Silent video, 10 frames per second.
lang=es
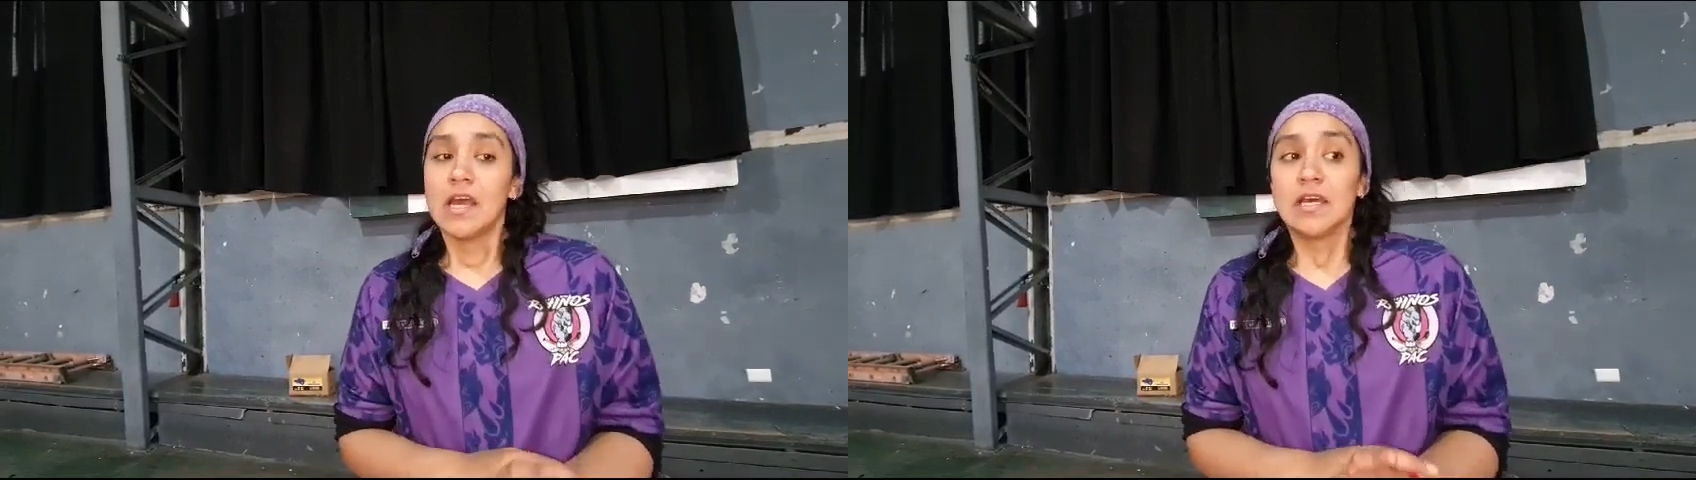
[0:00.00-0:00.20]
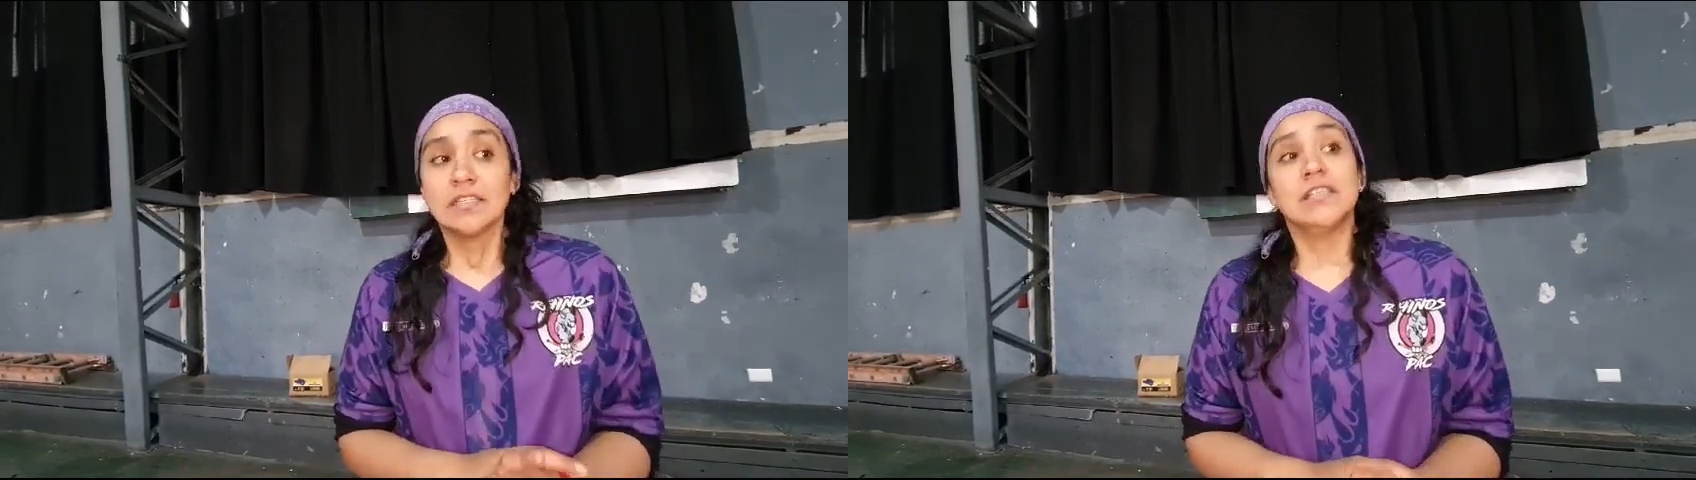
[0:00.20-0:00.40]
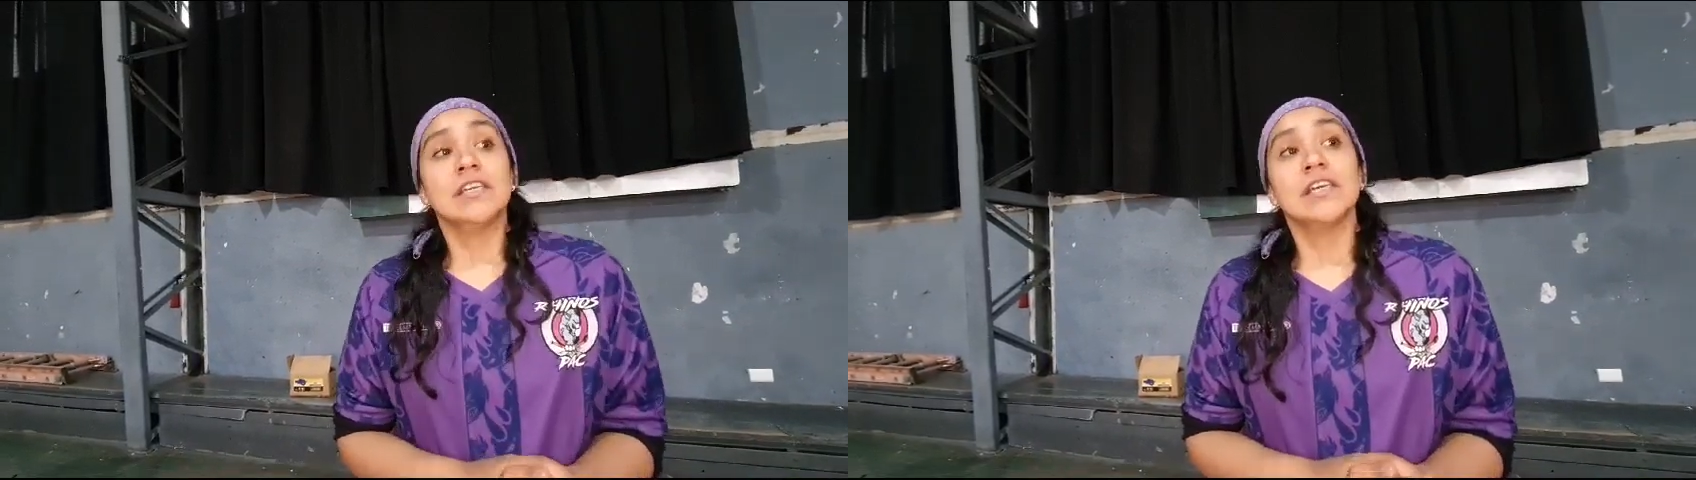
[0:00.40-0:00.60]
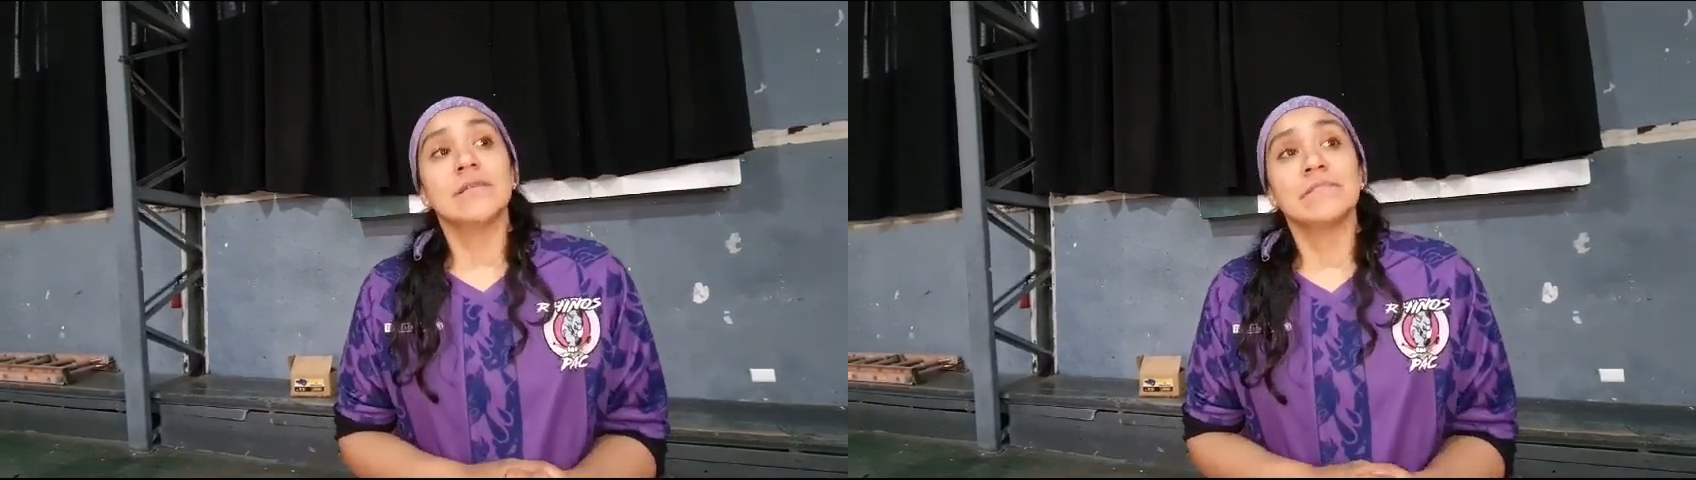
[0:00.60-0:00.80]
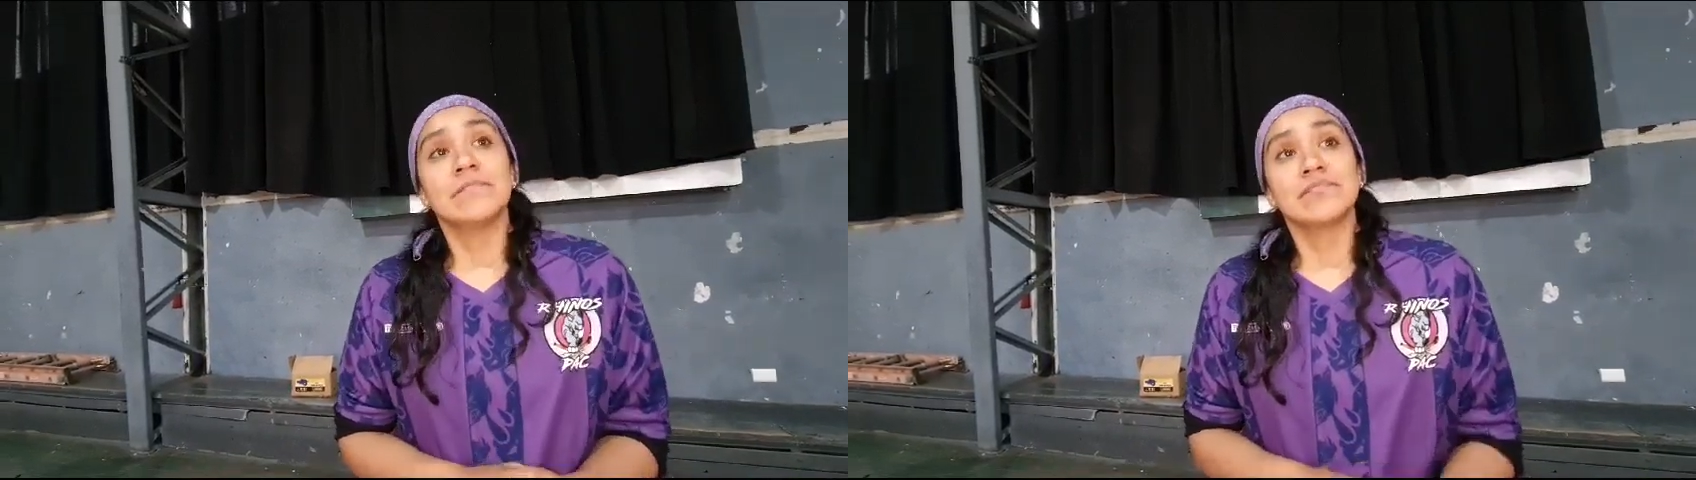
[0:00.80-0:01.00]
Así
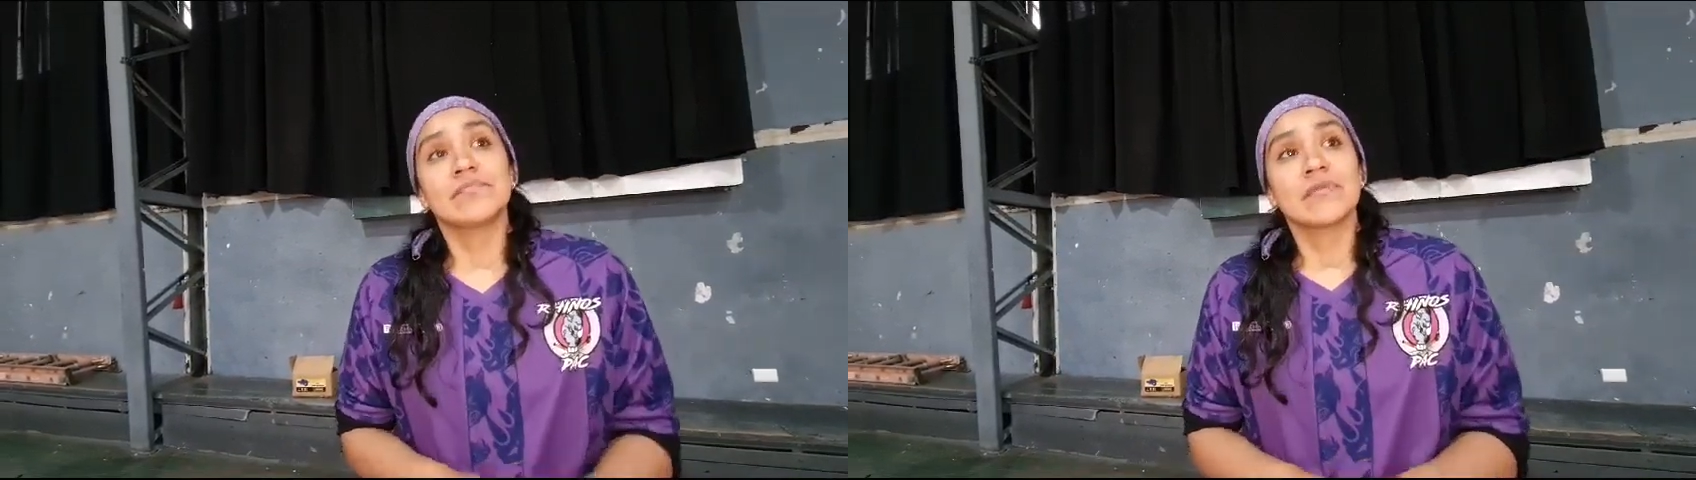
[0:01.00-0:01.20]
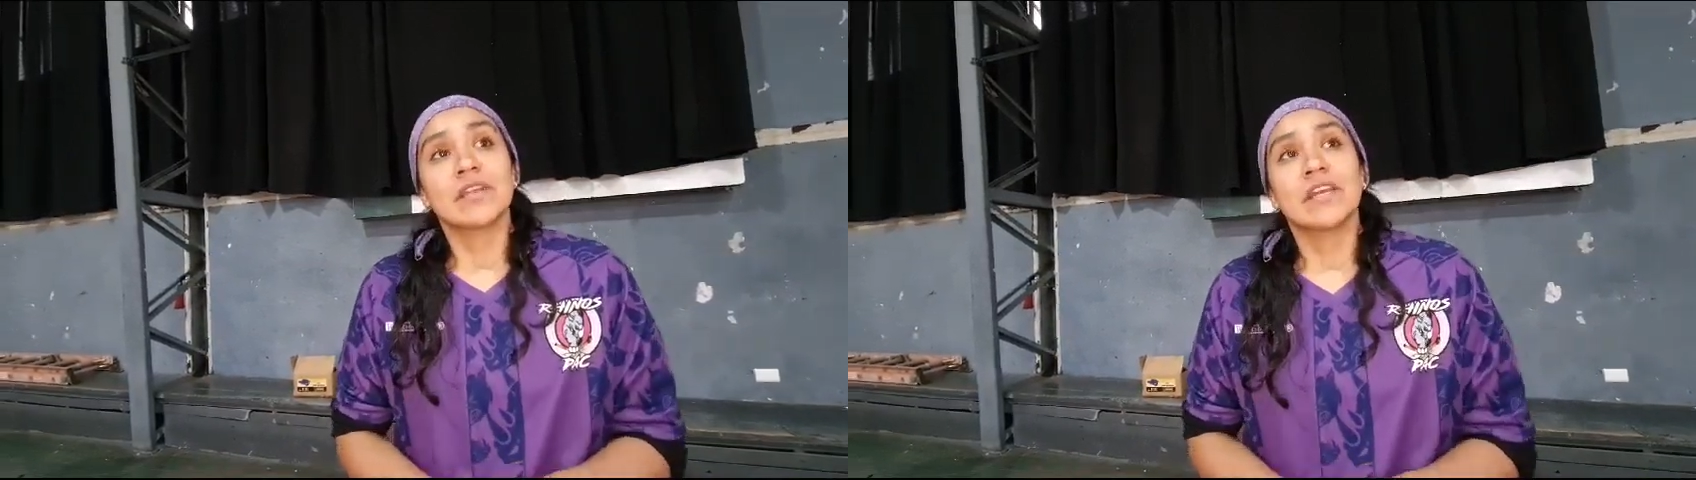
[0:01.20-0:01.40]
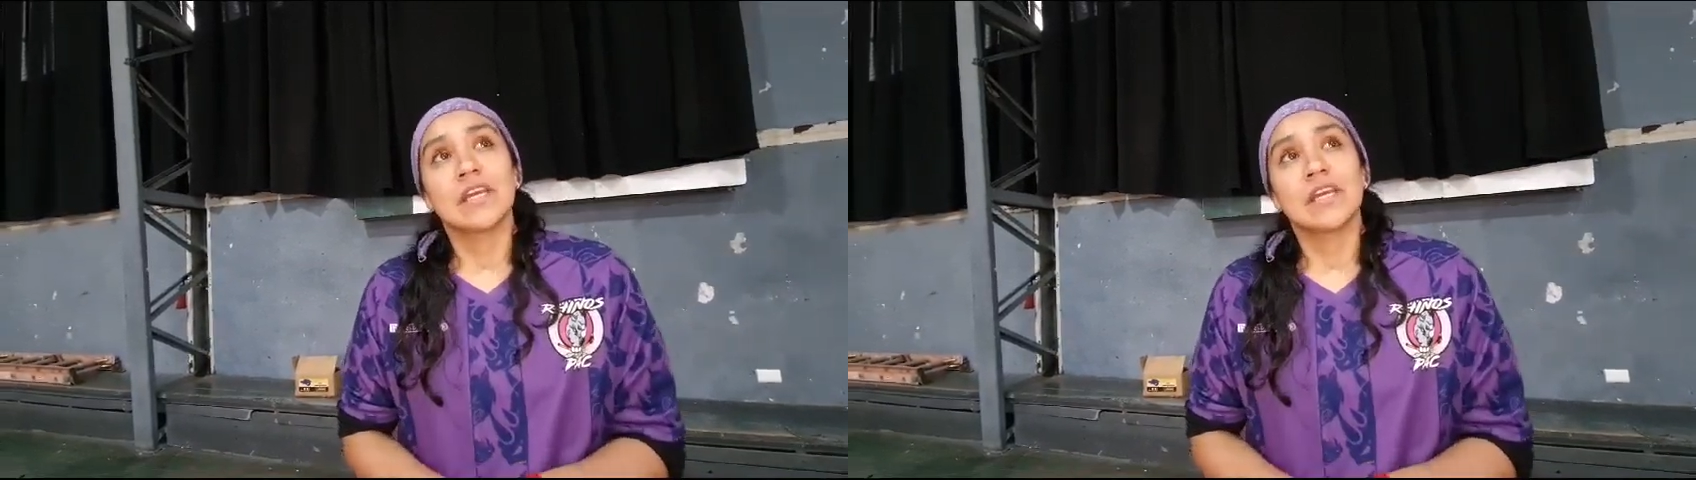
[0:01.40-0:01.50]
que mm,